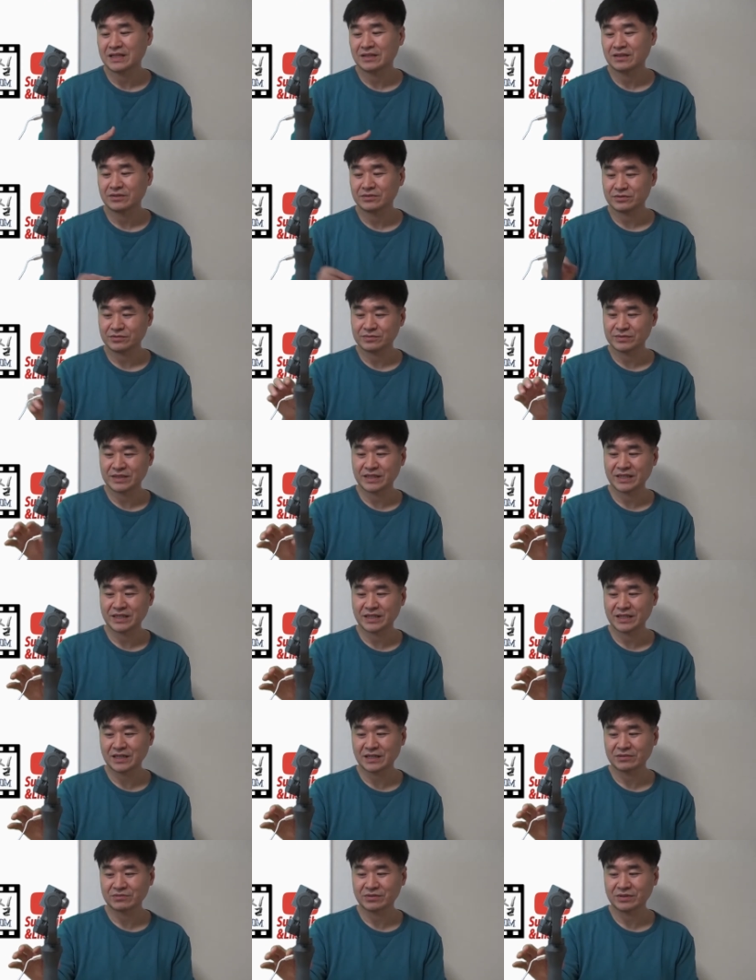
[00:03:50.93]
어, 좀 제가
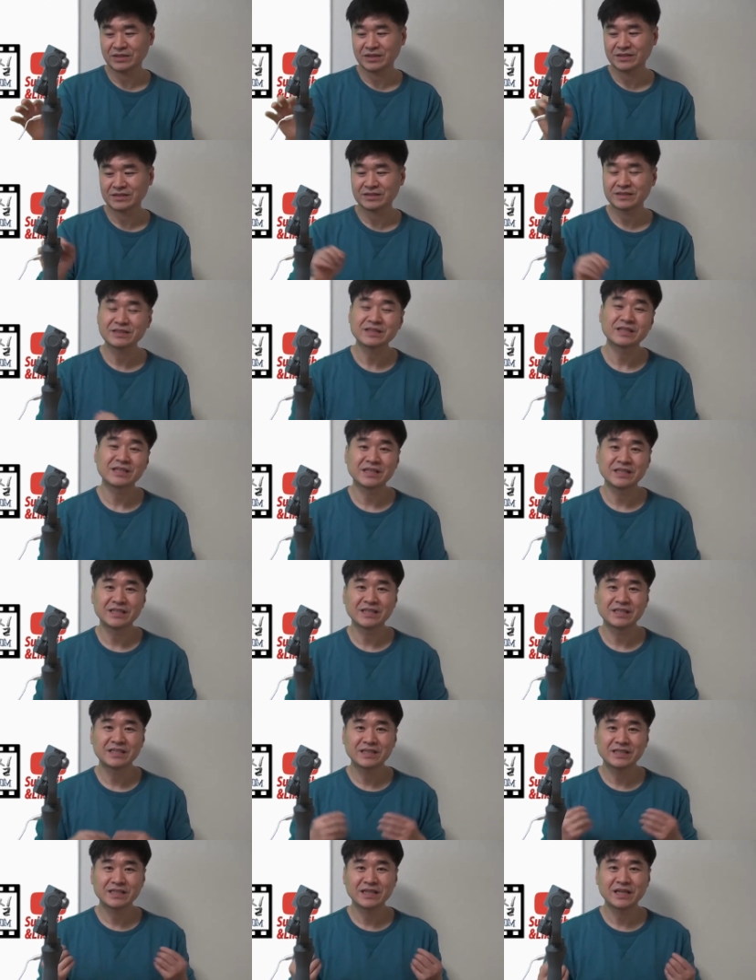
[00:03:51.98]
갖고 있는 긴
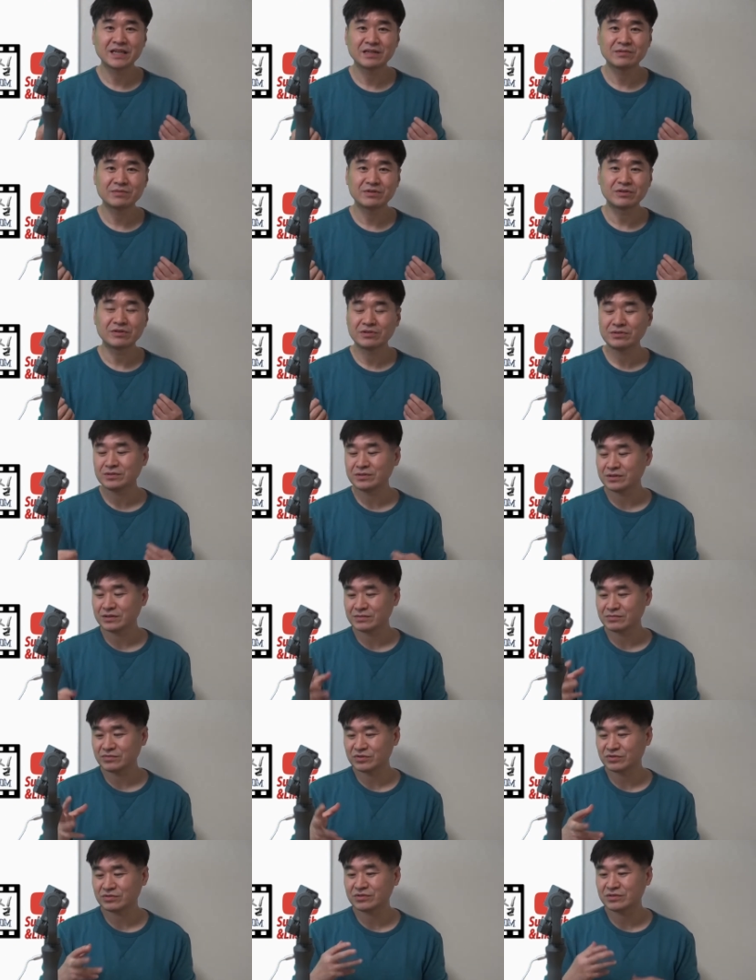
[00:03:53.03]
케이블로 지금
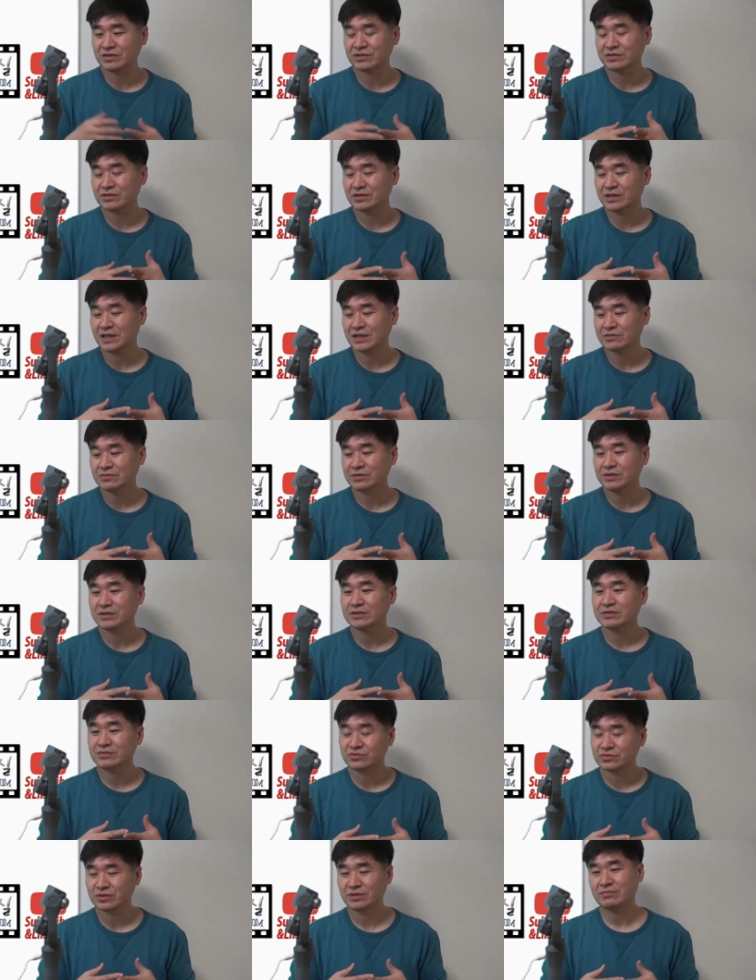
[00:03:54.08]
충전을 하고
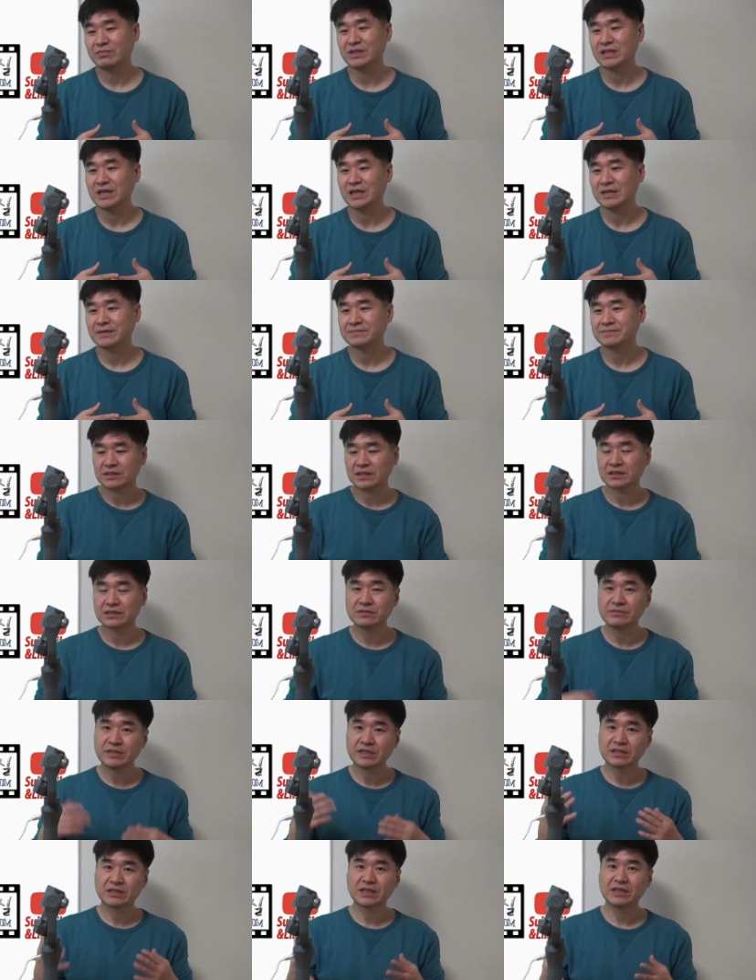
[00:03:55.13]
있는 중입니다. 자, 그럼
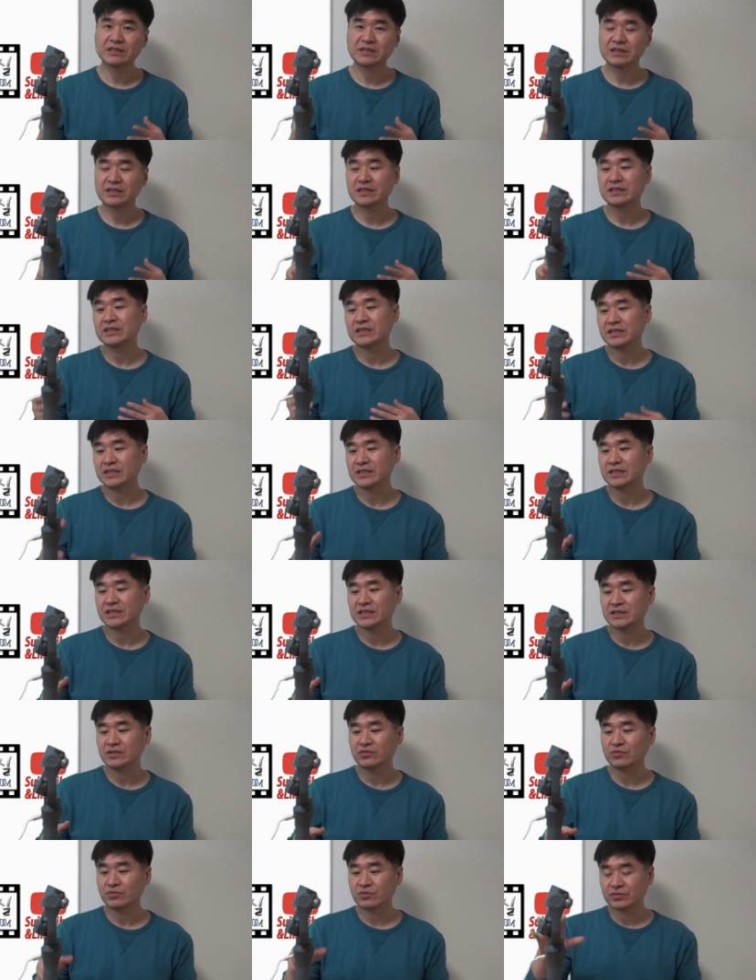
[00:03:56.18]
일단 이
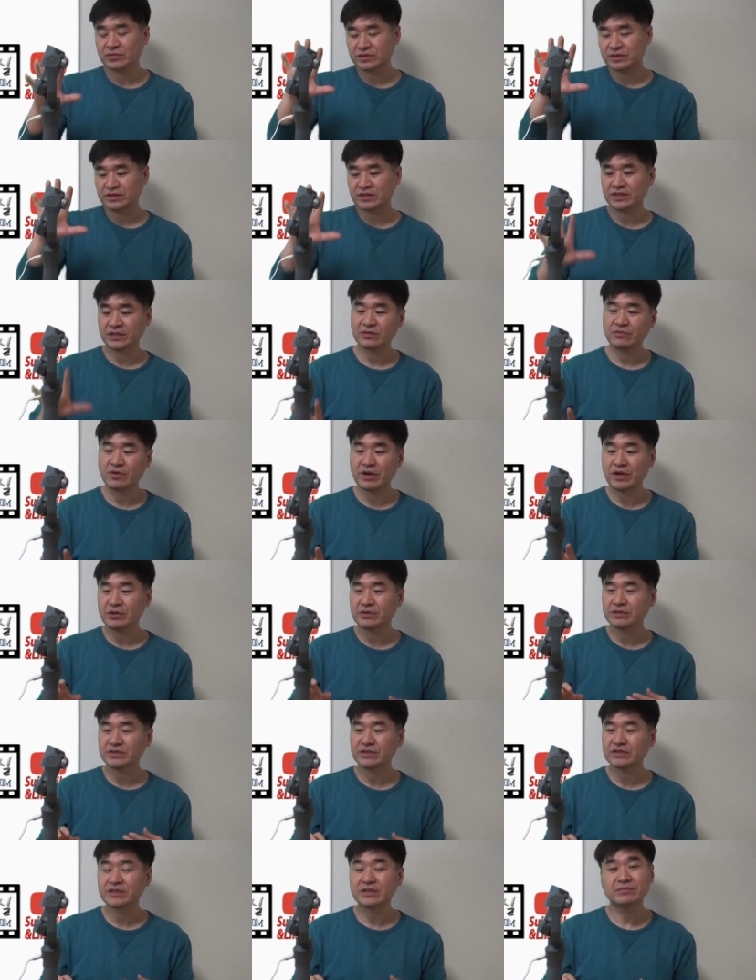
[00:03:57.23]
기기 이렇게
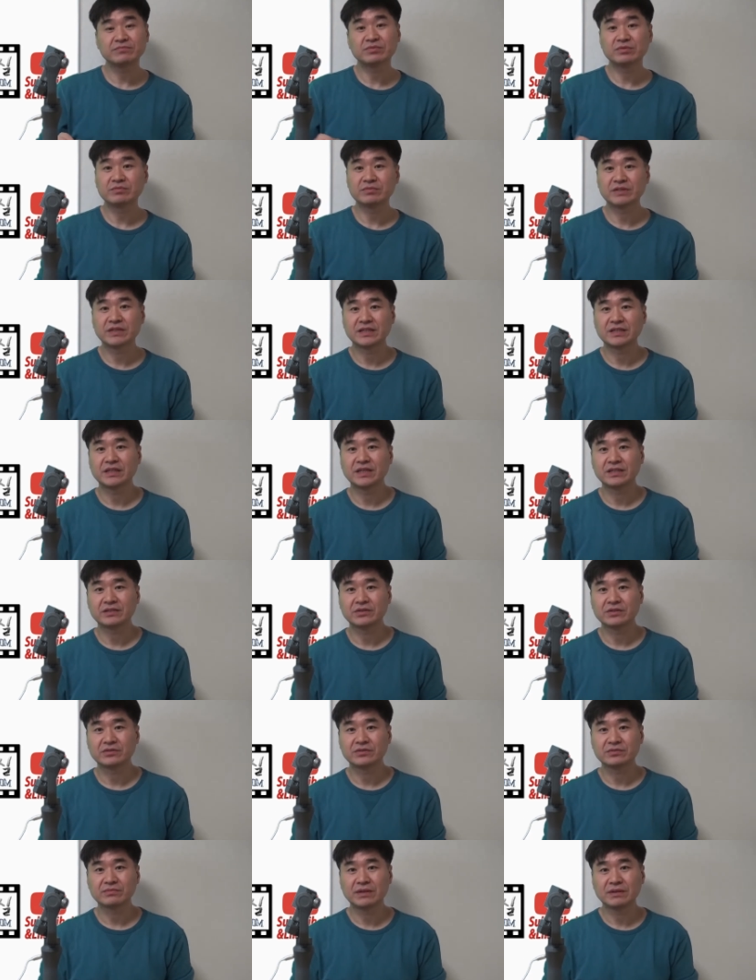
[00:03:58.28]
외형적인 부분에 대해서
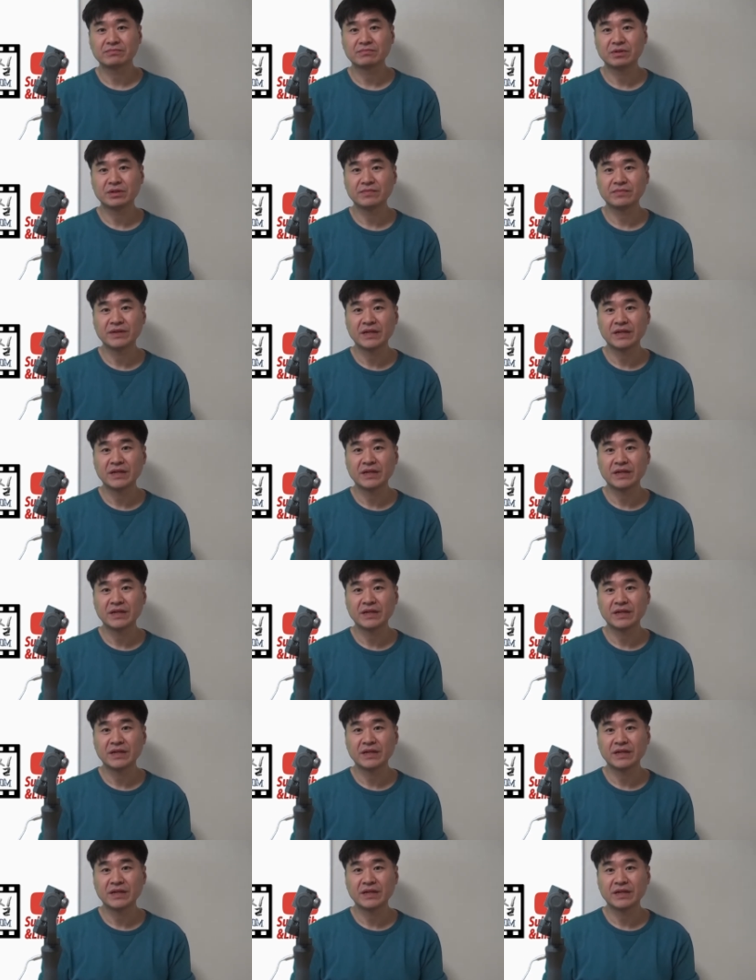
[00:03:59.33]
좀 한번